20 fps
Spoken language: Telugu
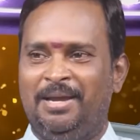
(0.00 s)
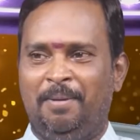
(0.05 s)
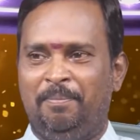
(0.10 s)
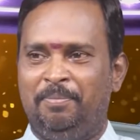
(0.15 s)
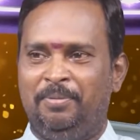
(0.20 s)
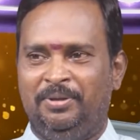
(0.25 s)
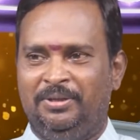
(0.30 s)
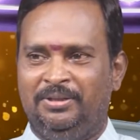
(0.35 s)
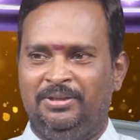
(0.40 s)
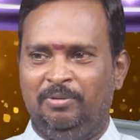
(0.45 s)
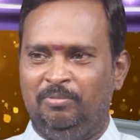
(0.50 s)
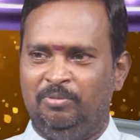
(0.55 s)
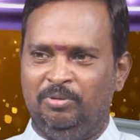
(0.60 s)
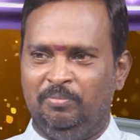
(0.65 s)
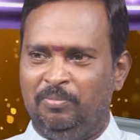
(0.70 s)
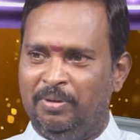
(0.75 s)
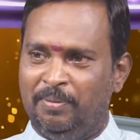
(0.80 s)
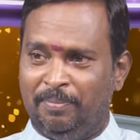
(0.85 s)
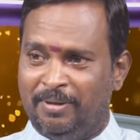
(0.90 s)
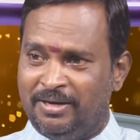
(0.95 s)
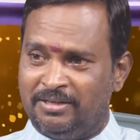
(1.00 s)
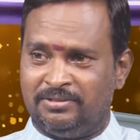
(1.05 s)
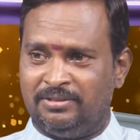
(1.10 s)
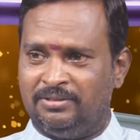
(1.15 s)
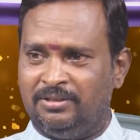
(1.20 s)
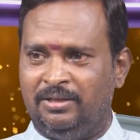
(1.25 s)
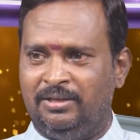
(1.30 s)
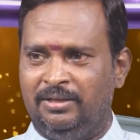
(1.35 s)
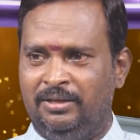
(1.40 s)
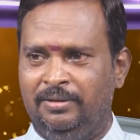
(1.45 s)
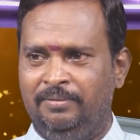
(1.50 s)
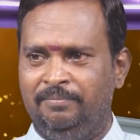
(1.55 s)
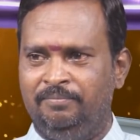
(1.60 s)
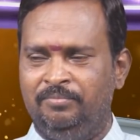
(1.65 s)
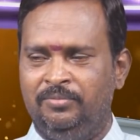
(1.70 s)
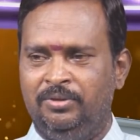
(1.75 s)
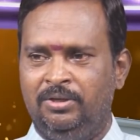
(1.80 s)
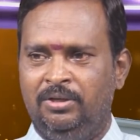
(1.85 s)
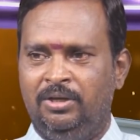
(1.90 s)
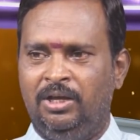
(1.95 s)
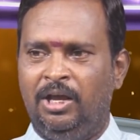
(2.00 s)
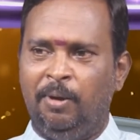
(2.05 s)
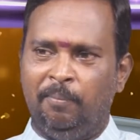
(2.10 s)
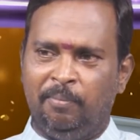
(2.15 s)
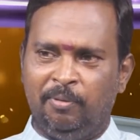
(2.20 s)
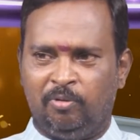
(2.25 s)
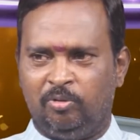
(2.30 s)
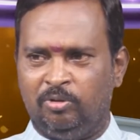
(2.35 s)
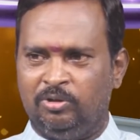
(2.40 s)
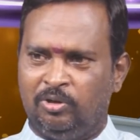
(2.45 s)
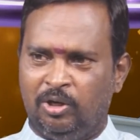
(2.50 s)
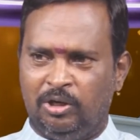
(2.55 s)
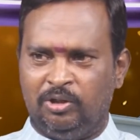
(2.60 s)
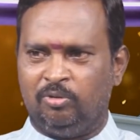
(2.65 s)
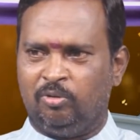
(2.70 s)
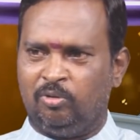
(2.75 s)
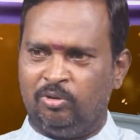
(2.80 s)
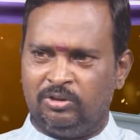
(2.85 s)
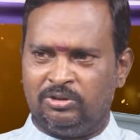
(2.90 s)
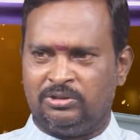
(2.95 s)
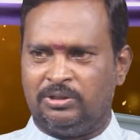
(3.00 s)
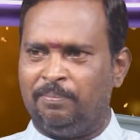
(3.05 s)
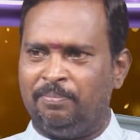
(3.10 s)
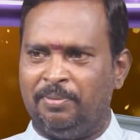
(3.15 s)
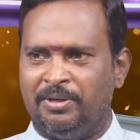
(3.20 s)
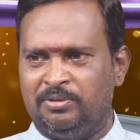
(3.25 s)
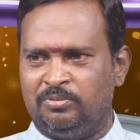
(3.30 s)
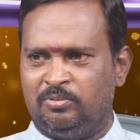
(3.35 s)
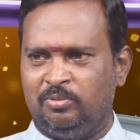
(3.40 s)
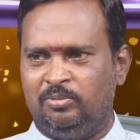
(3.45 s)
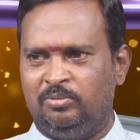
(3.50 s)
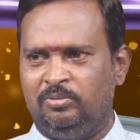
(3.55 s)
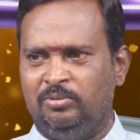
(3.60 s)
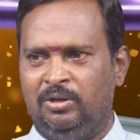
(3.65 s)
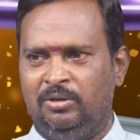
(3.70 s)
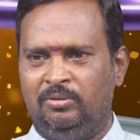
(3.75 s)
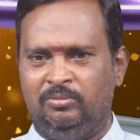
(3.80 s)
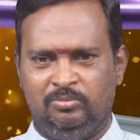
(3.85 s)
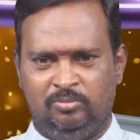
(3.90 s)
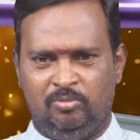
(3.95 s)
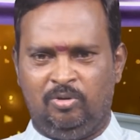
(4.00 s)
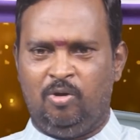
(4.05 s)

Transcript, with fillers: అప్పుడు ఇంతకుముందు మీ పరిస్థితి అదే ఇప్పుడు కొద్ది ఎంతో కొంత సంపాదించుకుంటున్నారు